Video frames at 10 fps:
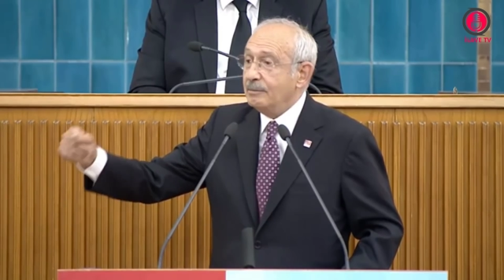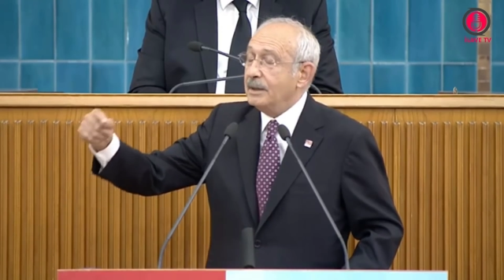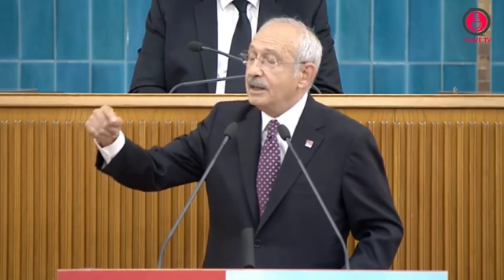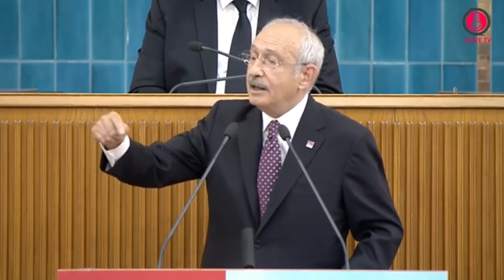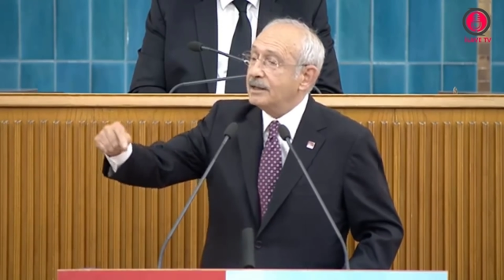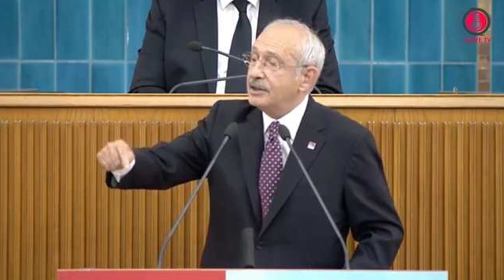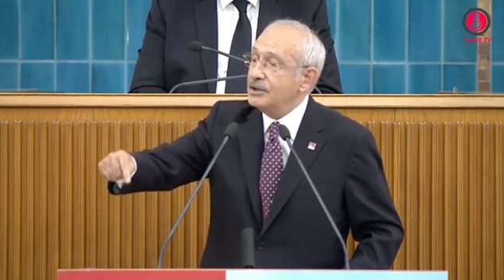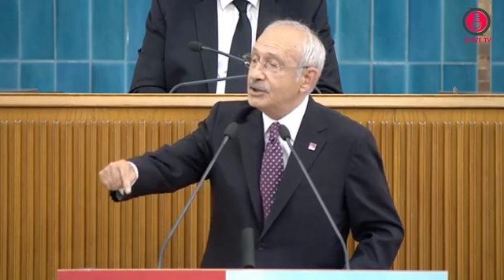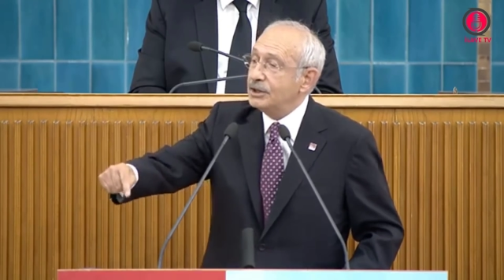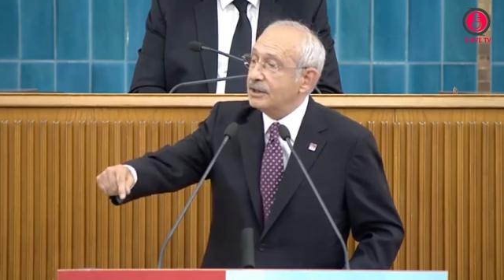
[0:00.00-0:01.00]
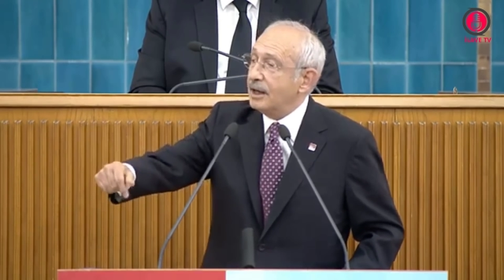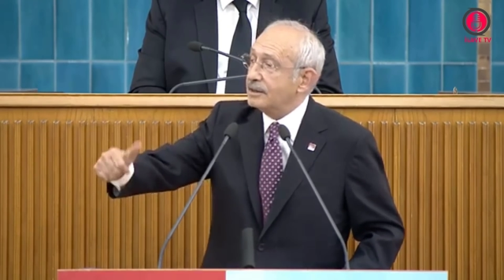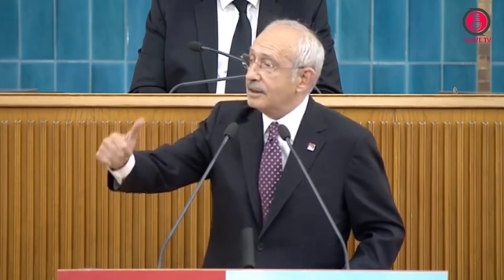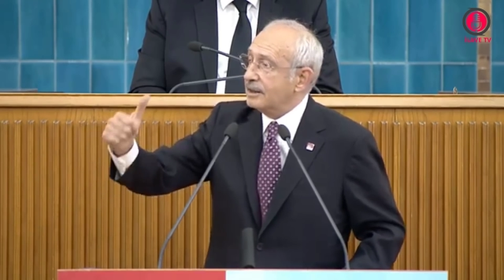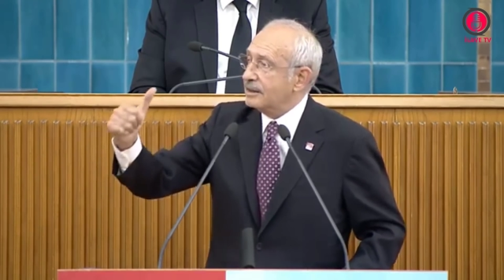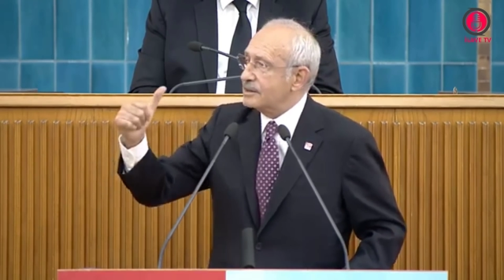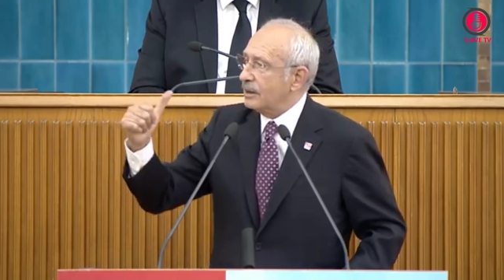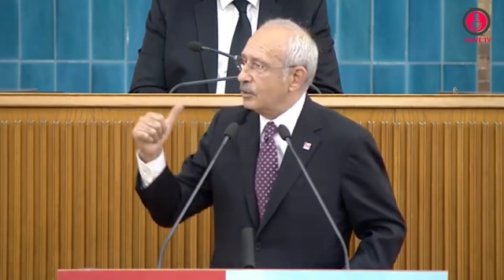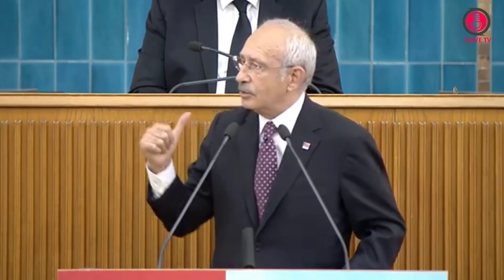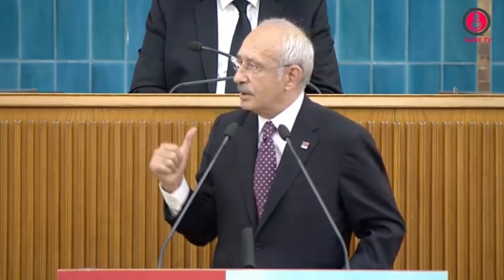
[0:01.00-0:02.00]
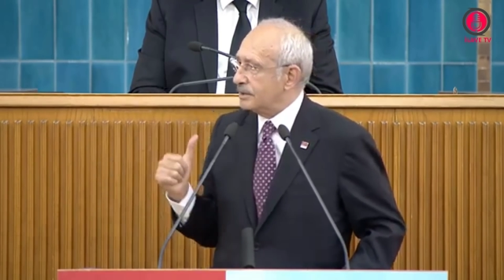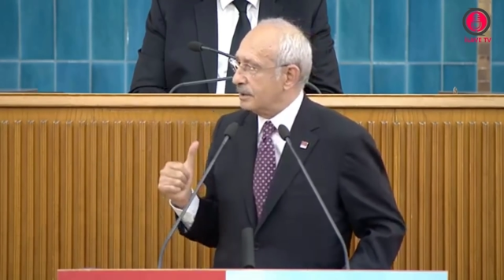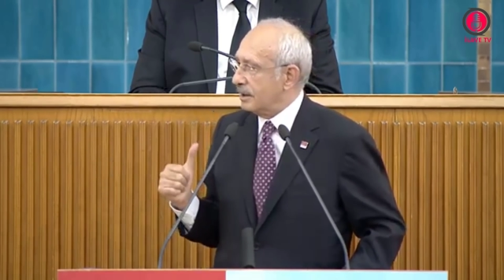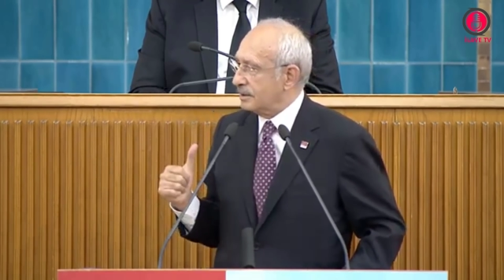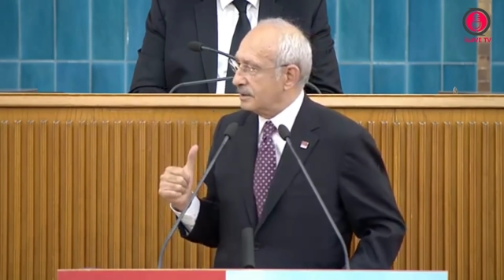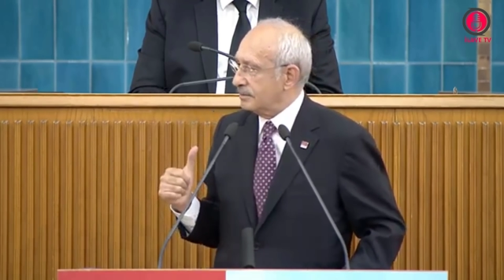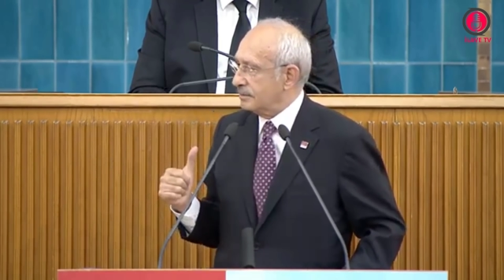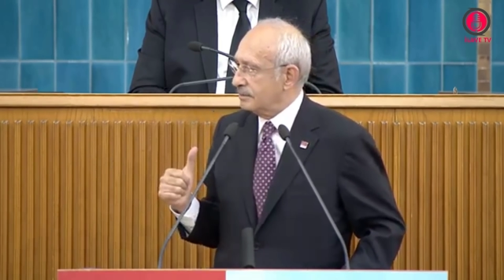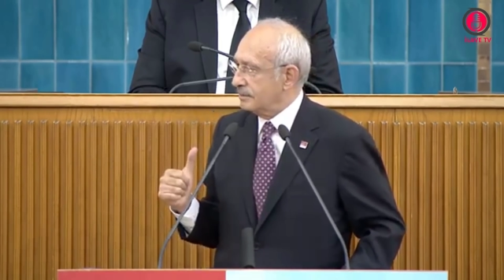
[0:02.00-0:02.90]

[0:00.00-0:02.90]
milletin çıkarlarını savunması lazım.